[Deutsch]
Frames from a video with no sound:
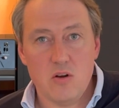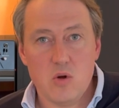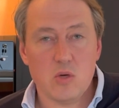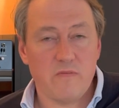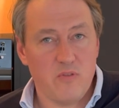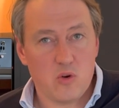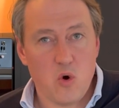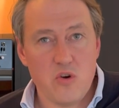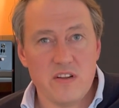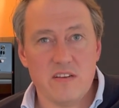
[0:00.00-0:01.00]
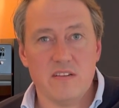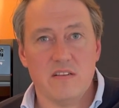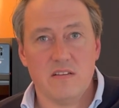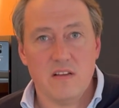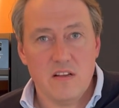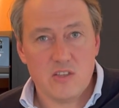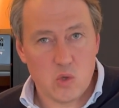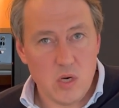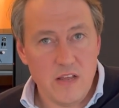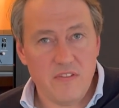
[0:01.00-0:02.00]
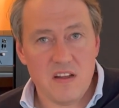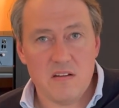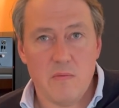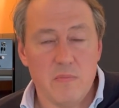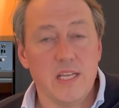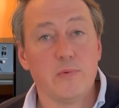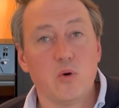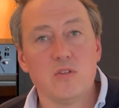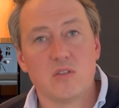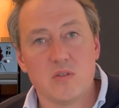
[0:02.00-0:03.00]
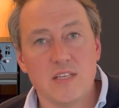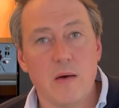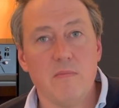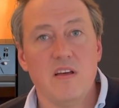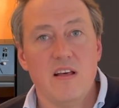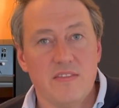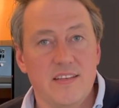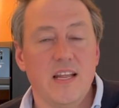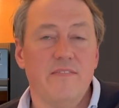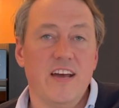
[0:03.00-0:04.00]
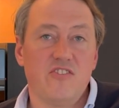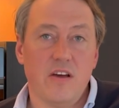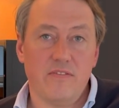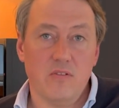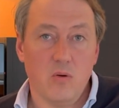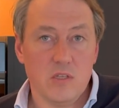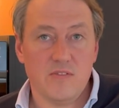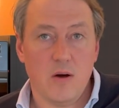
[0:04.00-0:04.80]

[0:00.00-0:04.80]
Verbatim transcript: Lösungen für Kunden zu liefern, mit dem Kunden zusammen, die dann Wert schaffen, und zwar